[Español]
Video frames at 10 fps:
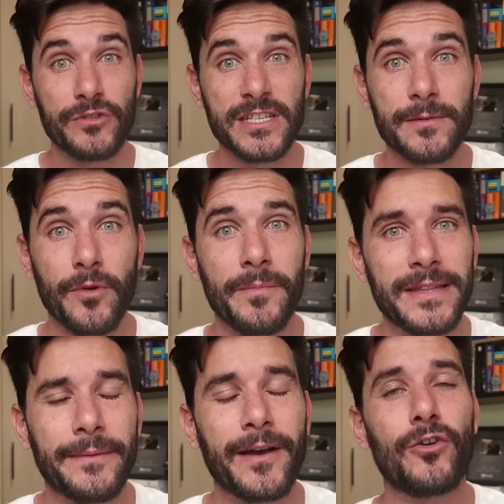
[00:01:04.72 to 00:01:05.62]
muchísimo en
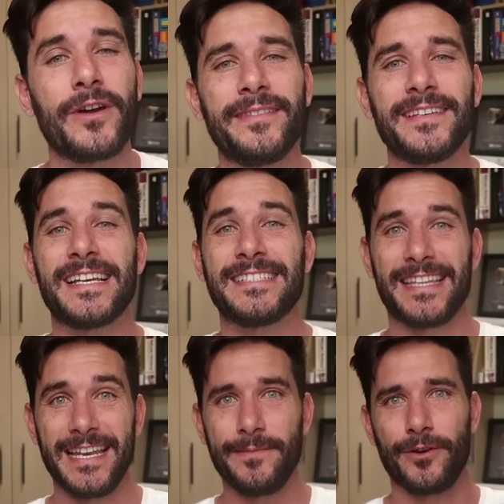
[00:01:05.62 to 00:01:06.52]
mi trabajo gracias a
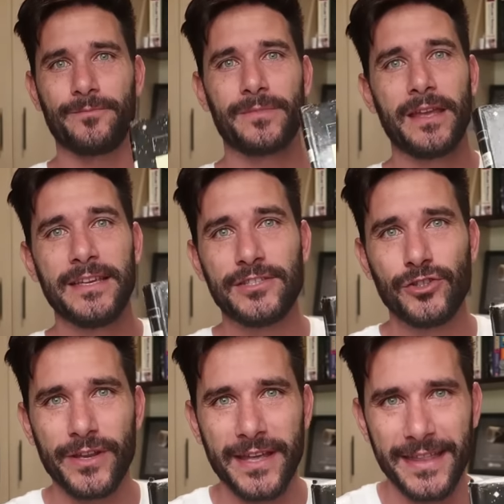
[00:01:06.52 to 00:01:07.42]
este libro,
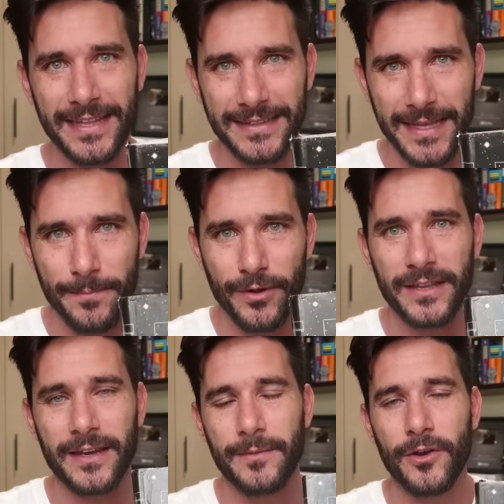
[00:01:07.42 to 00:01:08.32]
Historia del Tiempo que
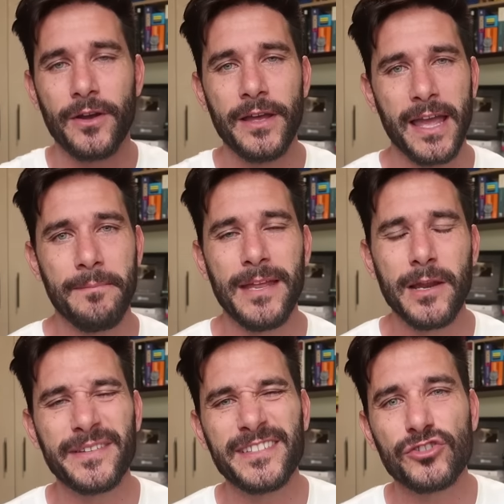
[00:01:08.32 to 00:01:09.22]
escribió en
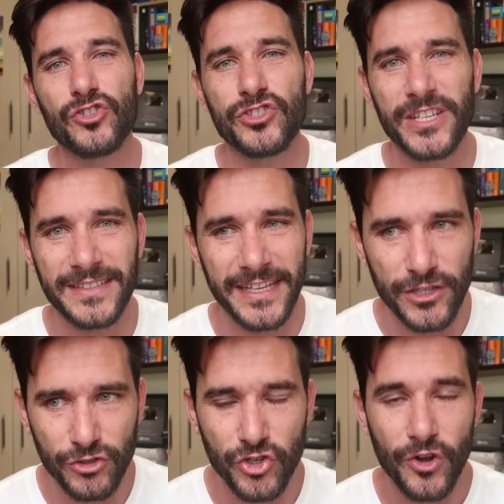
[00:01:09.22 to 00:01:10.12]

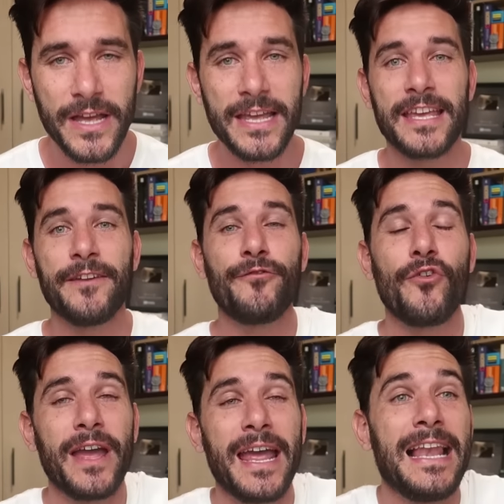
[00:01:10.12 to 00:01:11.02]
1988, que
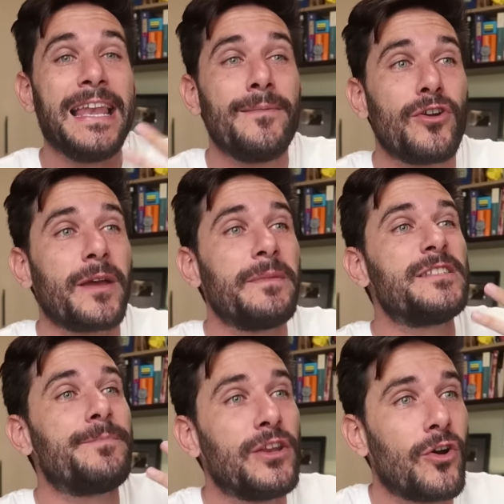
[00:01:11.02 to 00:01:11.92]
fue el libro que me
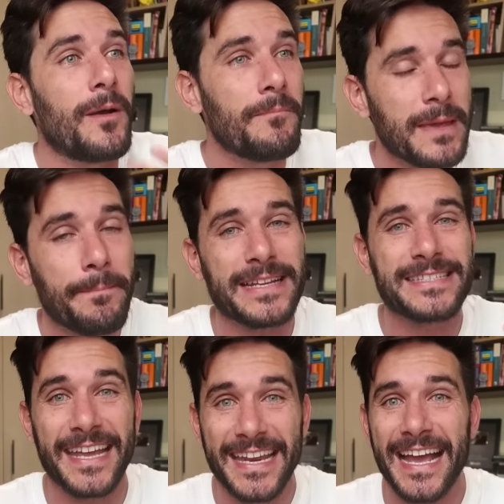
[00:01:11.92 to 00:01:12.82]
inspiró a mí para
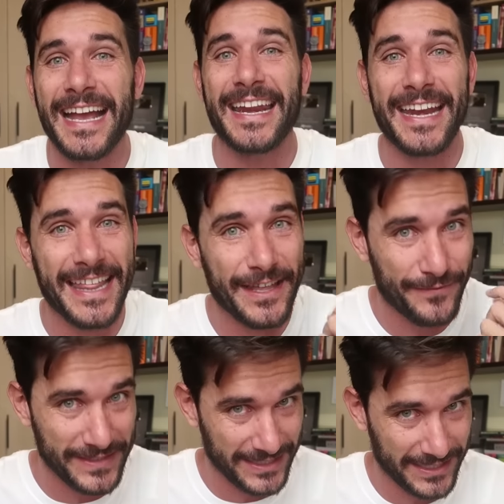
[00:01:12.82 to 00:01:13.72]
seguir la carrera de
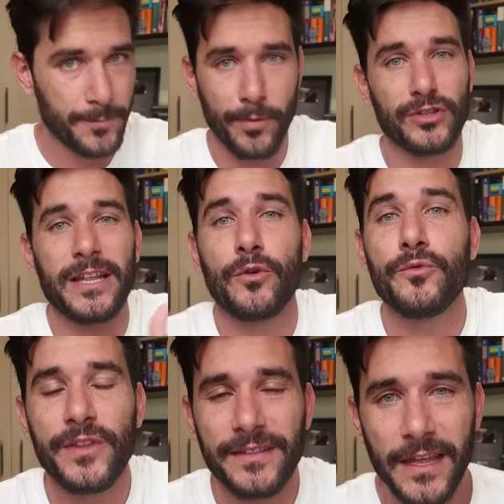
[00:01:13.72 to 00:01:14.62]
física. Es por lo tanto
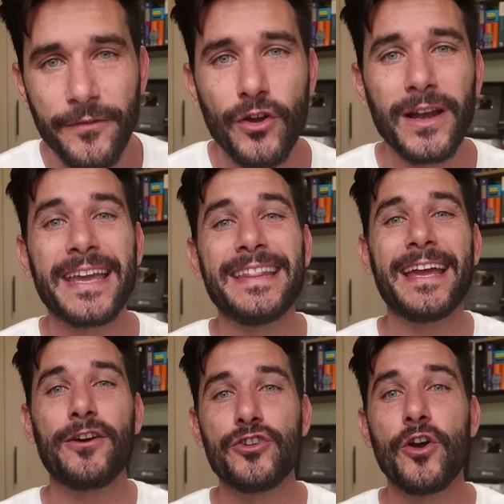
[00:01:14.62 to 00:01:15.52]
un científico al que
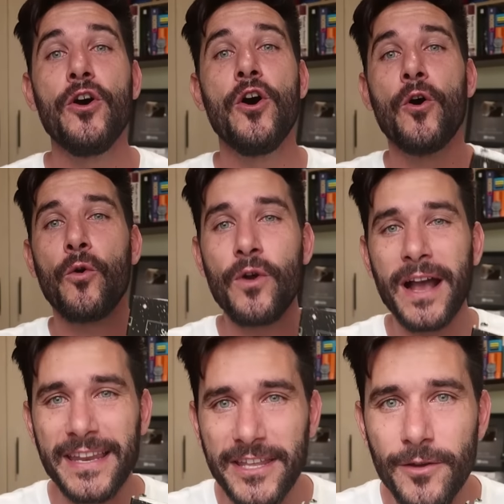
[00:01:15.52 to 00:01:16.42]
tengo yo un
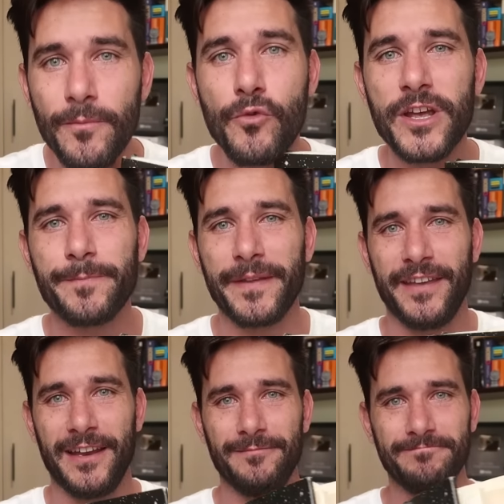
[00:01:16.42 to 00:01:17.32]
cariño muy
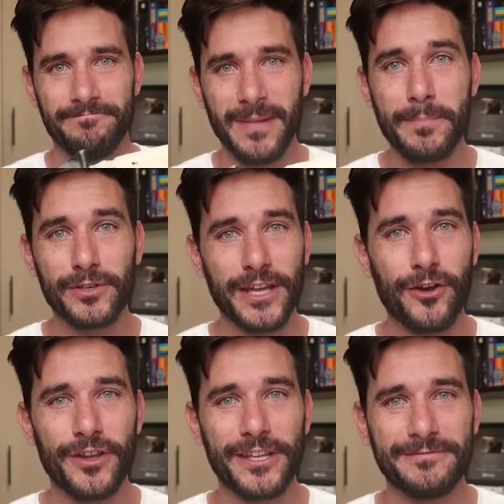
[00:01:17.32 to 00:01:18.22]
especial. Va por ti,
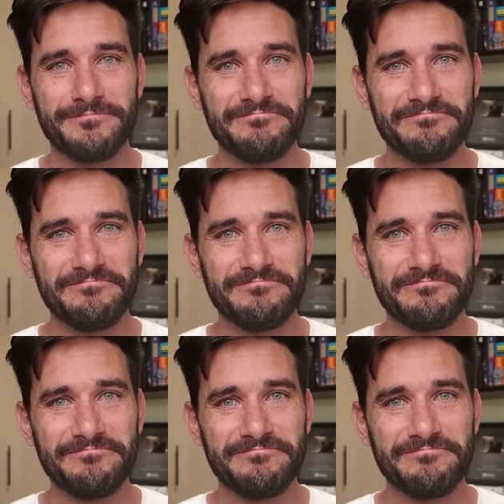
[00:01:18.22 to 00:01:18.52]
Hawking.